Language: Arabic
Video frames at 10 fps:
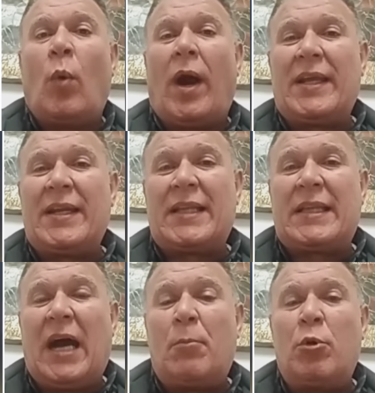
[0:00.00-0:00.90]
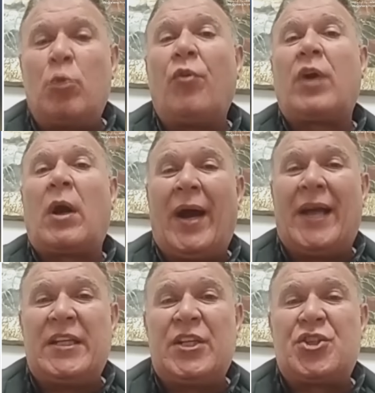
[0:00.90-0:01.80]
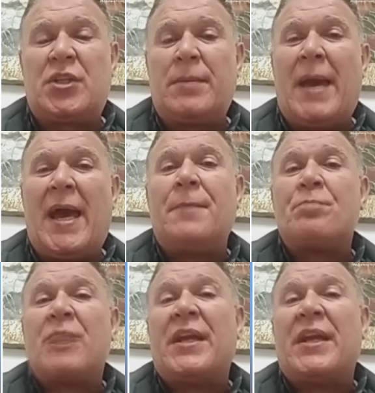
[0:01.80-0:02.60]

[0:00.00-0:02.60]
وعلينا التعامل وفق قواعد الاشتباك